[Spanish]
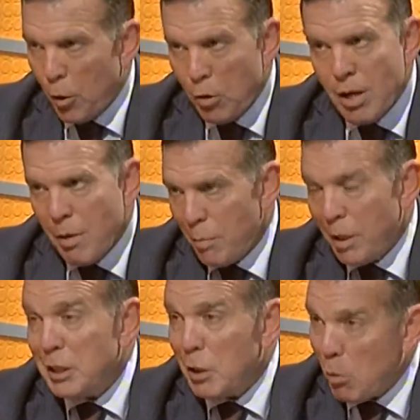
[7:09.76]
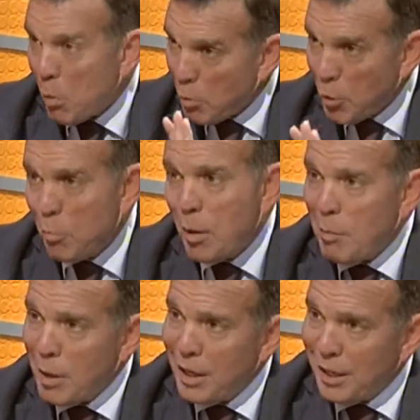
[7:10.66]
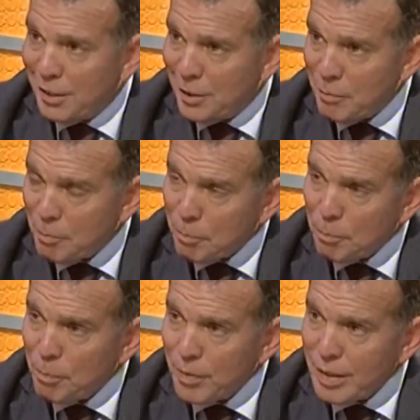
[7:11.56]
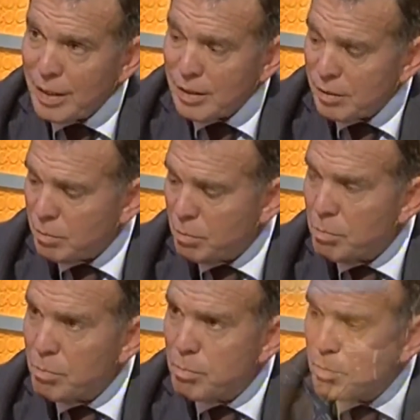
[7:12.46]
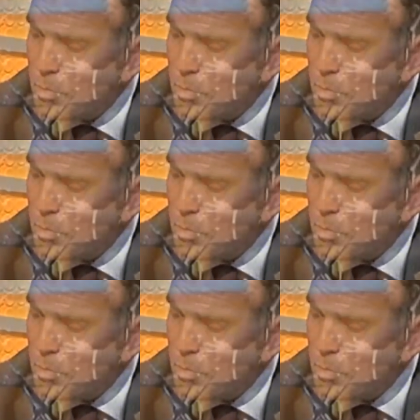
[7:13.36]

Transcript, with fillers: pero me reservo mi opinión para más. Está muy bien, está muy bien. Juan Ángel,